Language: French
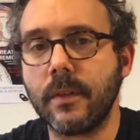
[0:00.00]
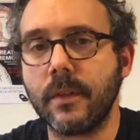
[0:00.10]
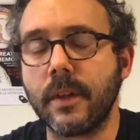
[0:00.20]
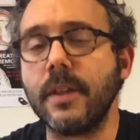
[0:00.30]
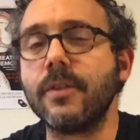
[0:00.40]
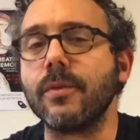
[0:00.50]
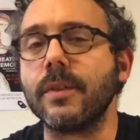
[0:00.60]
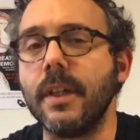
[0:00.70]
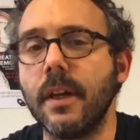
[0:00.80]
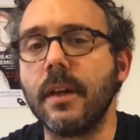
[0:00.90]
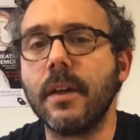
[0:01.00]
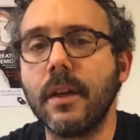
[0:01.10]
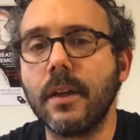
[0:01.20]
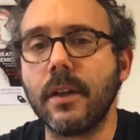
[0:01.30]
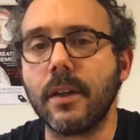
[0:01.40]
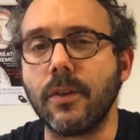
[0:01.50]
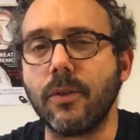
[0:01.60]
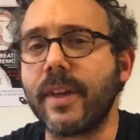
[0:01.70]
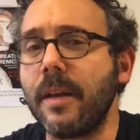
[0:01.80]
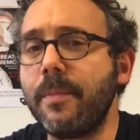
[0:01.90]
Qui sont-ils De
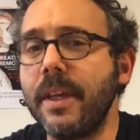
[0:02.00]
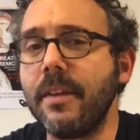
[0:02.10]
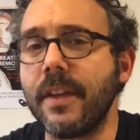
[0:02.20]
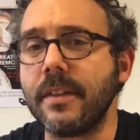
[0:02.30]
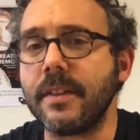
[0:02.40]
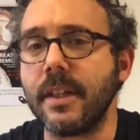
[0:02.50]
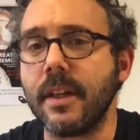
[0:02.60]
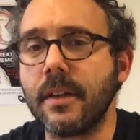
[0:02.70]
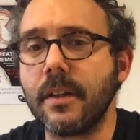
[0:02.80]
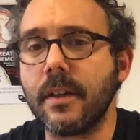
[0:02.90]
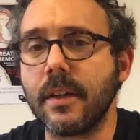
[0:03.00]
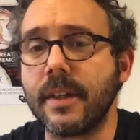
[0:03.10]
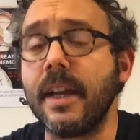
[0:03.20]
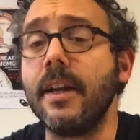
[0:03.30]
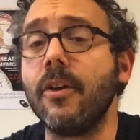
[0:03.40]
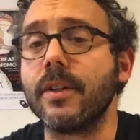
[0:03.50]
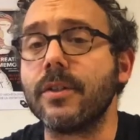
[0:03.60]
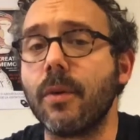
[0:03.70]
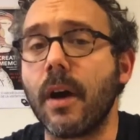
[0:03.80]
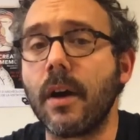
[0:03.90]
quel pays viennent-ils Quelle est leur
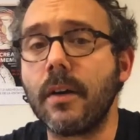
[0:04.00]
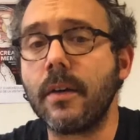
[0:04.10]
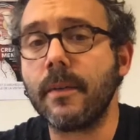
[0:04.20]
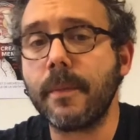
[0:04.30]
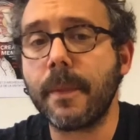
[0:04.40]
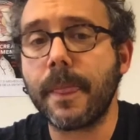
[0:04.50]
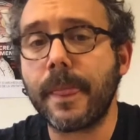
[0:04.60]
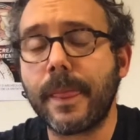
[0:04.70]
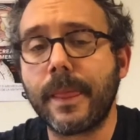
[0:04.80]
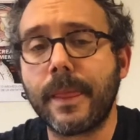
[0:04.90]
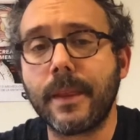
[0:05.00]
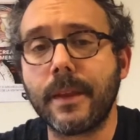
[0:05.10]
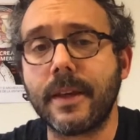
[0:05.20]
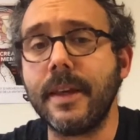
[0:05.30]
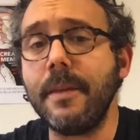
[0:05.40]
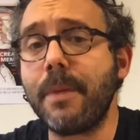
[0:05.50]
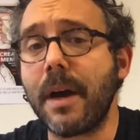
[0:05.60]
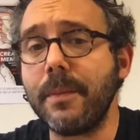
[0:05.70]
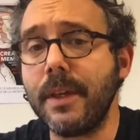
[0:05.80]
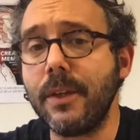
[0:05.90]
histoire Qui,
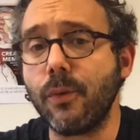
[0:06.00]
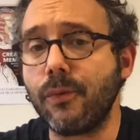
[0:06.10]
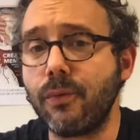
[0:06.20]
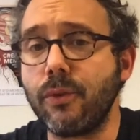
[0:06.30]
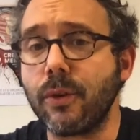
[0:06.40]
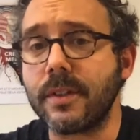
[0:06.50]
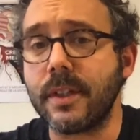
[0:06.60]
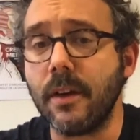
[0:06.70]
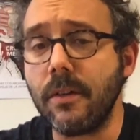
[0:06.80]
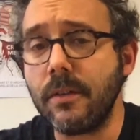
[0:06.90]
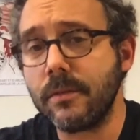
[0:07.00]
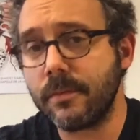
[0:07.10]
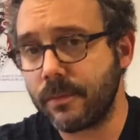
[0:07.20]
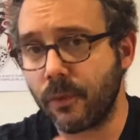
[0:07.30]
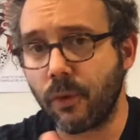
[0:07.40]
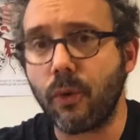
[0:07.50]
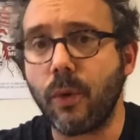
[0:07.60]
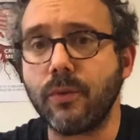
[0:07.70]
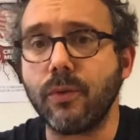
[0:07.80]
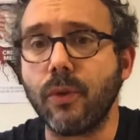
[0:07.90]
parmi nos foules d'Occident, coin
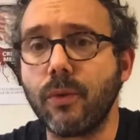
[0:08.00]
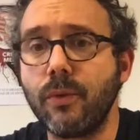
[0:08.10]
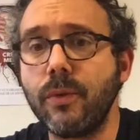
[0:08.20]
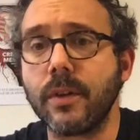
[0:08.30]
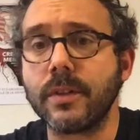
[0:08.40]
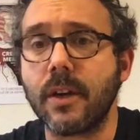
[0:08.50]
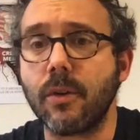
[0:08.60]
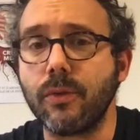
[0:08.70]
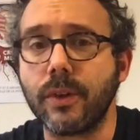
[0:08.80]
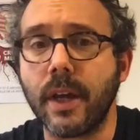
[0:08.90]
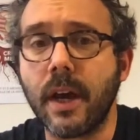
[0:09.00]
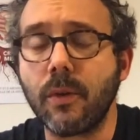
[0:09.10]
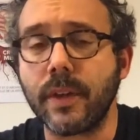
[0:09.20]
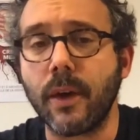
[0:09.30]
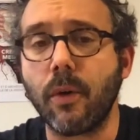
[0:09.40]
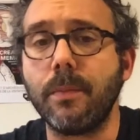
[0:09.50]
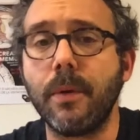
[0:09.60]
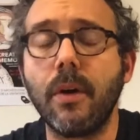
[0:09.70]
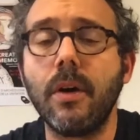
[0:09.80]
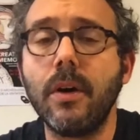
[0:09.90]
d'une rue, dans un hall de gare ou
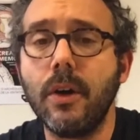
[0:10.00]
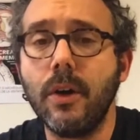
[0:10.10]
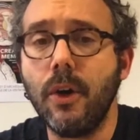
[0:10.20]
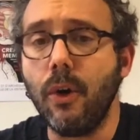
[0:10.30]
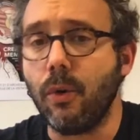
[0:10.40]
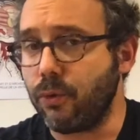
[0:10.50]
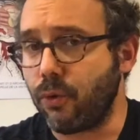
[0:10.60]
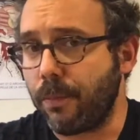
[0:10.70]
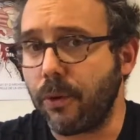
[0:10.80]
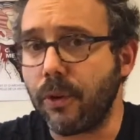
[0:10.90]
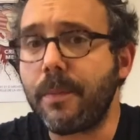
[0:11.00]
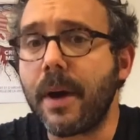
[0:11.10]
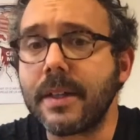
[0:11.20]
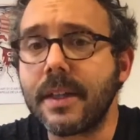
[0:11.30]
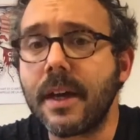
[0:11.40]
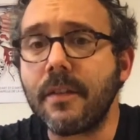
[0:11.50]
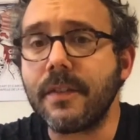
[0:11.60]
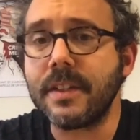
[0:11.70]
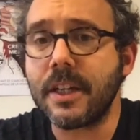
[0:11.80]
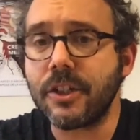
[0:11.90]
d'aéroport, ou surprenant par hasard un
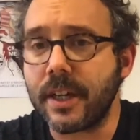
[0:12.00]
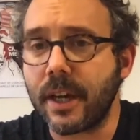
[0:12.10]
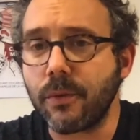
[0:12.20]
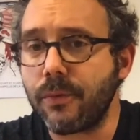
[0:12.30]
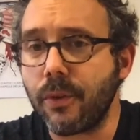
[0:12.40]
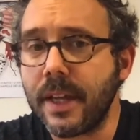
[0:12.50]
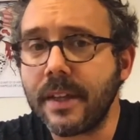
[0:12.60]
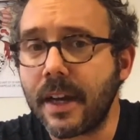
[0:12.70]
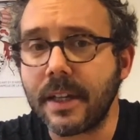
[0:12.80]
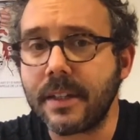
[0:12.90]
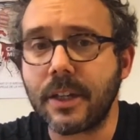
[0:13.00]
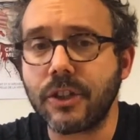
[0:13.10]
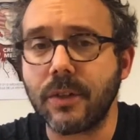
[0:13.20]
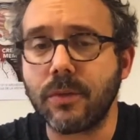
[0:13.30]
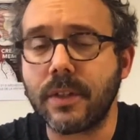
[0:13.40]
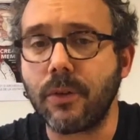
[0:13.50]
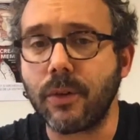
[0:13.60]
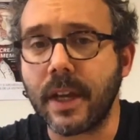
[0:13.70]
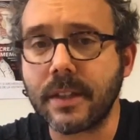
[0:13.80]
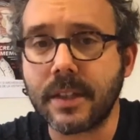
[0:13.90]
visage derrière une fenêtre à l'étage d'un hôtel de
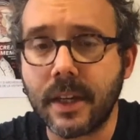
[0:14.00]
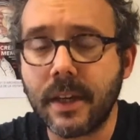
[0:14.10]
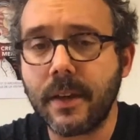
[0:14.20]
quartier,